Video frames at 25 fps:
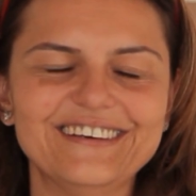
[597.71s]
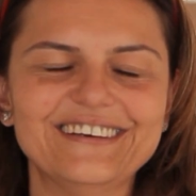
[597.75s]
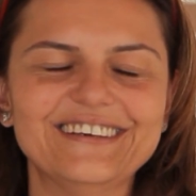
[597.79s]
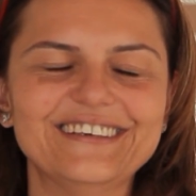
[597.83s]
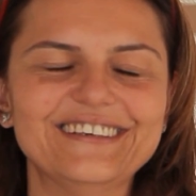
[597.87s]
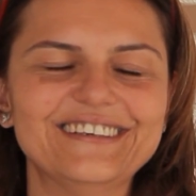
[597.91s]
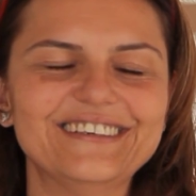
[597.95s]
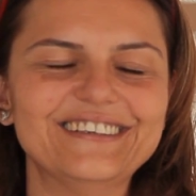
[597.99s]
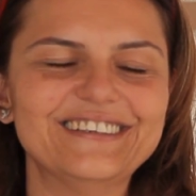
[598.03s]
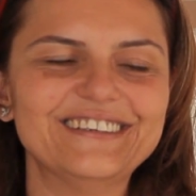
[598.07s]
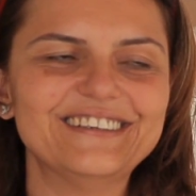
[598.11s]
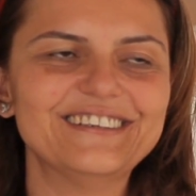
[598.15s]

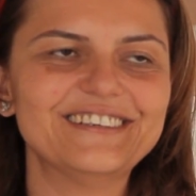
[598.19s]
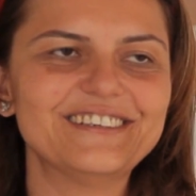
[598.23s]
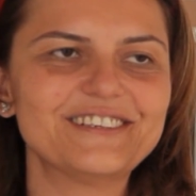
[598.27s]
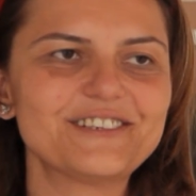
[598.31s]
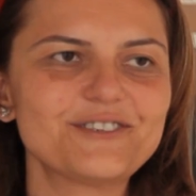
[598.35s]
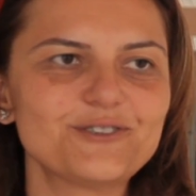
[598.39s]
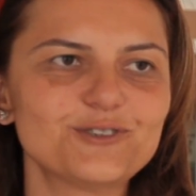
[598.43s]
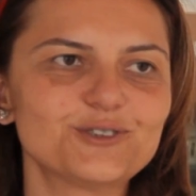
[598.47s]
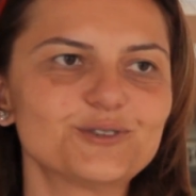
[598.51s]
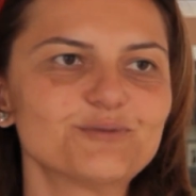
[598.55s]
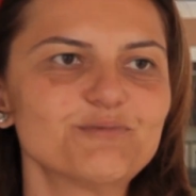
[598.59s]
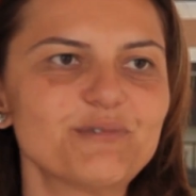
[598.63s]
E,
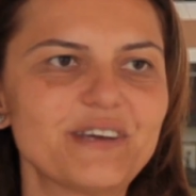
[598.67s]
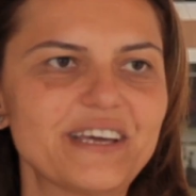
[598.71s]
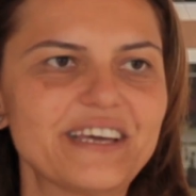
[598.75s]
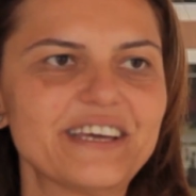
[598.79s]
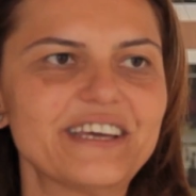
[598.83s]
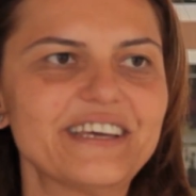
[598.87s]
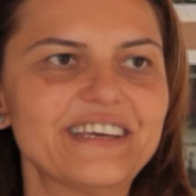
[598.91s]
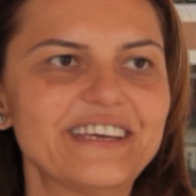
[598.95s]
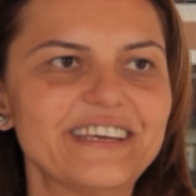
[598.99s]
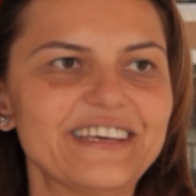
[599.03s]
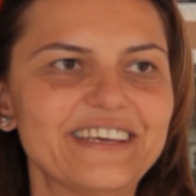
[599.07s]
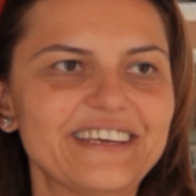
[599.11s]
yüzme
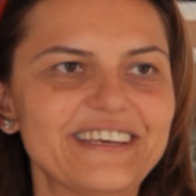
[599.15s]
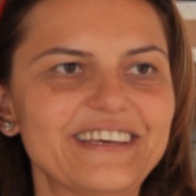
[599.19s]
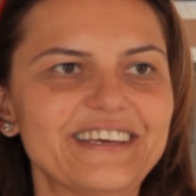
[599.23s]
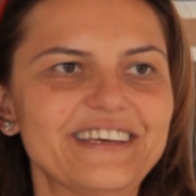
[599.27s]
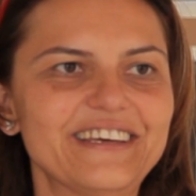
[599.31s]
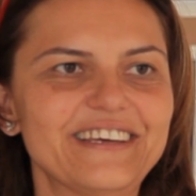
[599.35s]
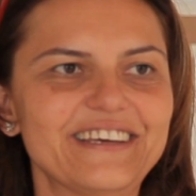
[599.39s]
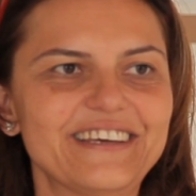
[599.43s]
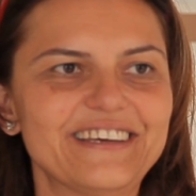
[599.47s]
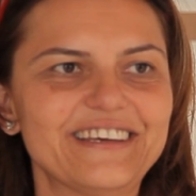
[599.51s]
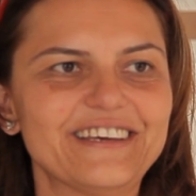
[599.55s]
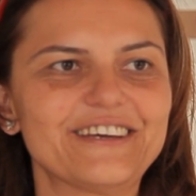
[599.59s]

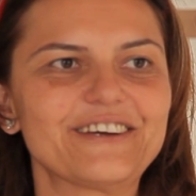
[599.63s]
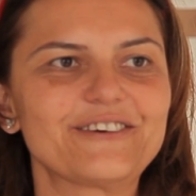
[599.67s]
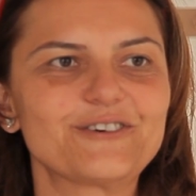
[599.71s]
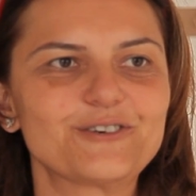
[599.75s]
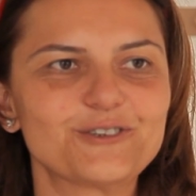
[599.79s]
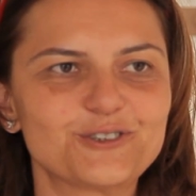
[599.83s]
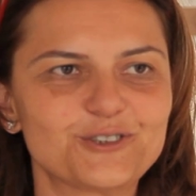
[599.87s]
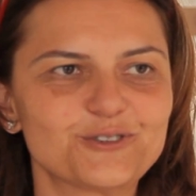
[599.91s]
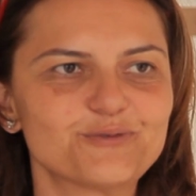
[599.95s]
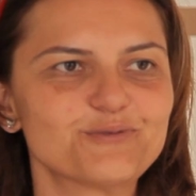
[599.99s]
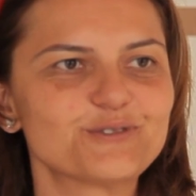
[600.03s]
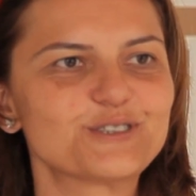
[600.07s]
e,
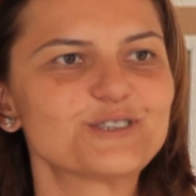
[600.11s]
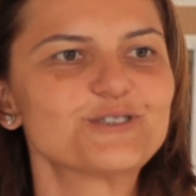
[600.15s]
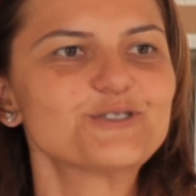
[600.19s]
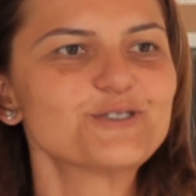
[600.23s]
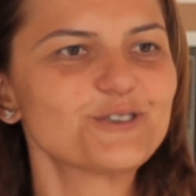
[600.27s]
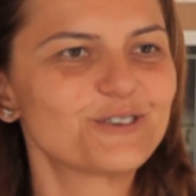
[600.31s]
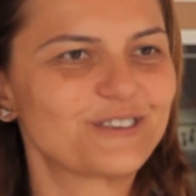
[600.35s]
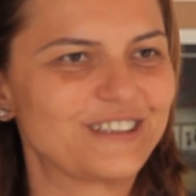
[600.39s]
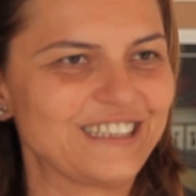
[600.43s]
koçumuza çok